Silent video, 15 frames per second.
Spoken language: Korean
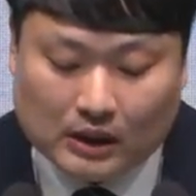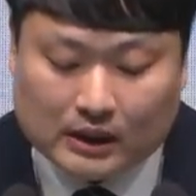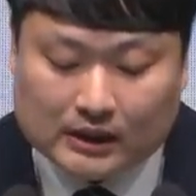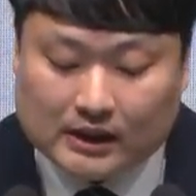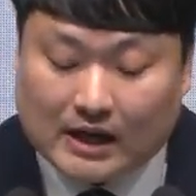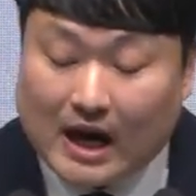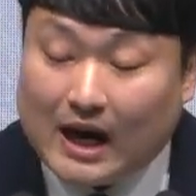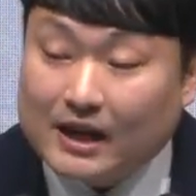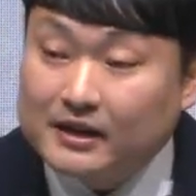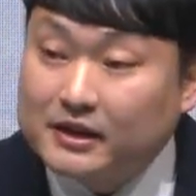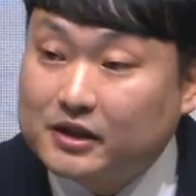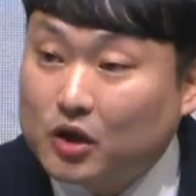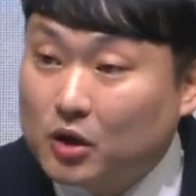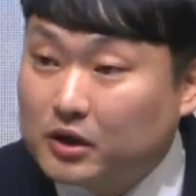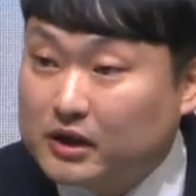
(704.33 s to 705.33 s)
그가 하는
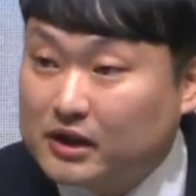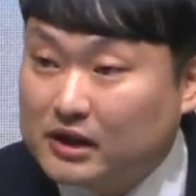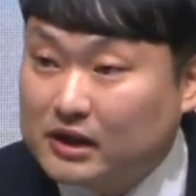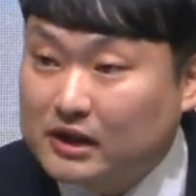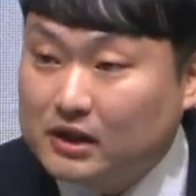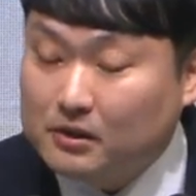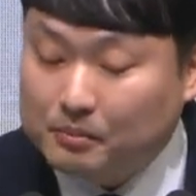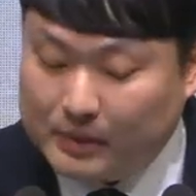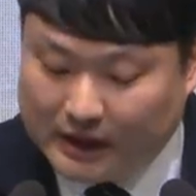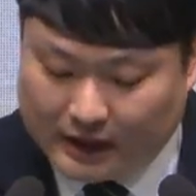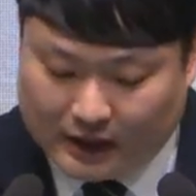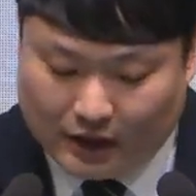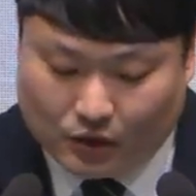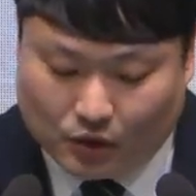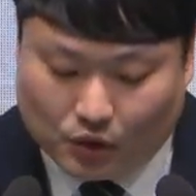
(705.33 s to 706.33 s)
설득을
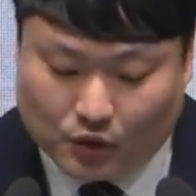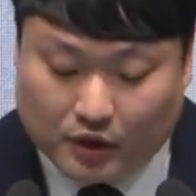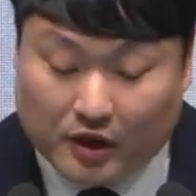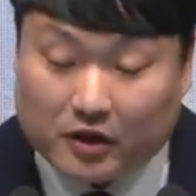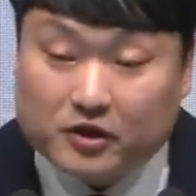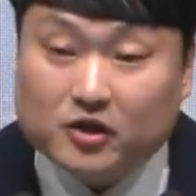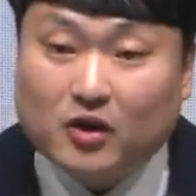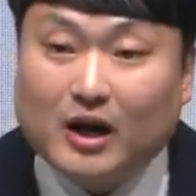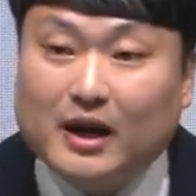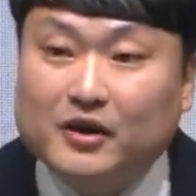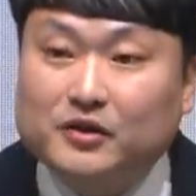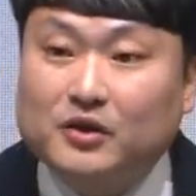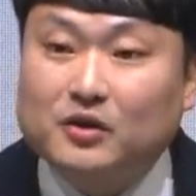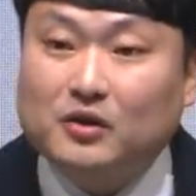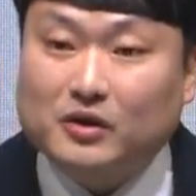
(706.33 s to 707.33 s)
믿기로
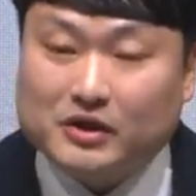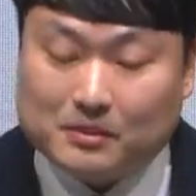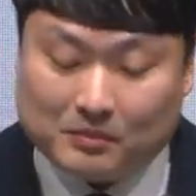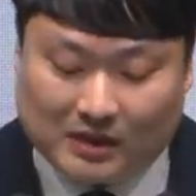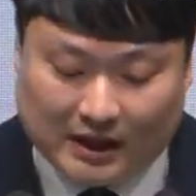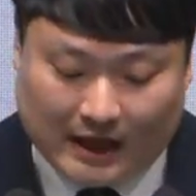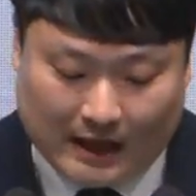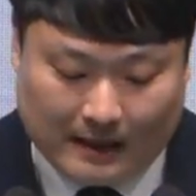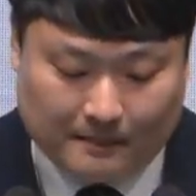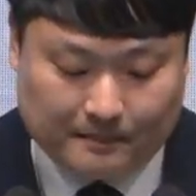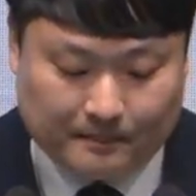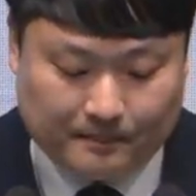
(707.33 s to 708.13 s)
결정하였던 것입니다.